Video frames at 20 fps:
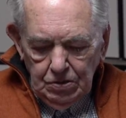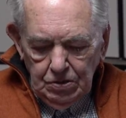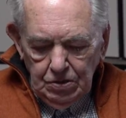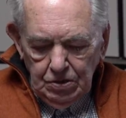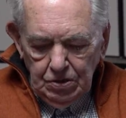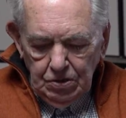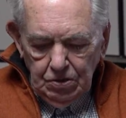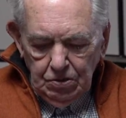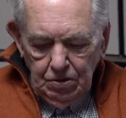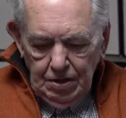
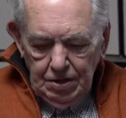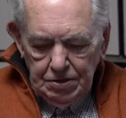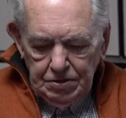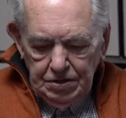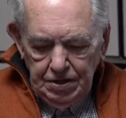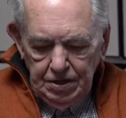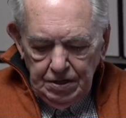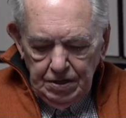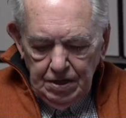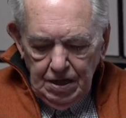Y no
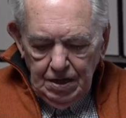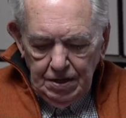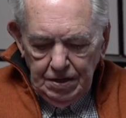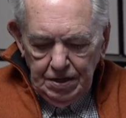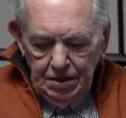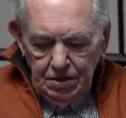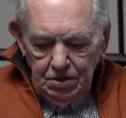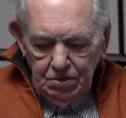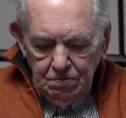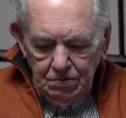hacía
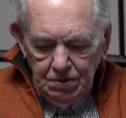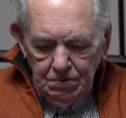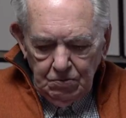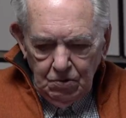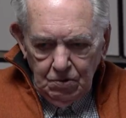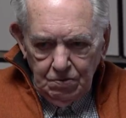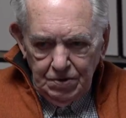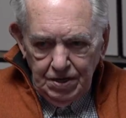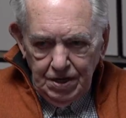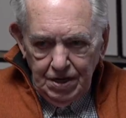nada, no me
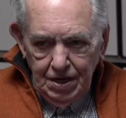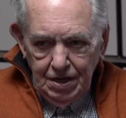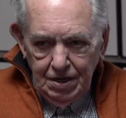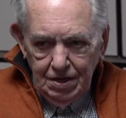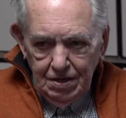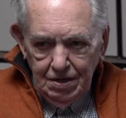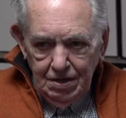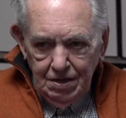movía,